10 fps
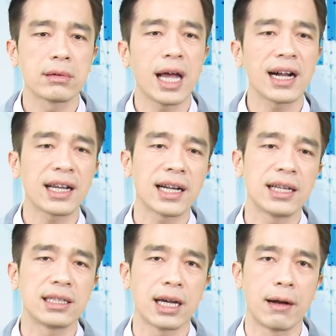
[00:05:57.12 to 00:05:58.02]
大家可以
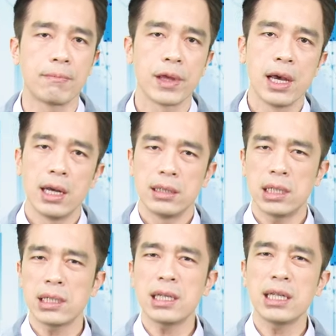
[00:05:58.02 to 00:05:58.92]
看一下。
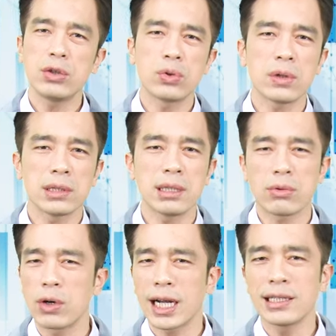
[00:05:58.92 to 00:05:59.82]
其实你如果是
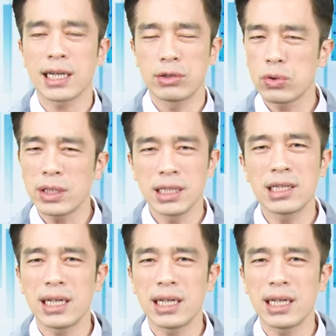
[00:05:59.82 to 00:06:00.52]
我刚讲，如果你是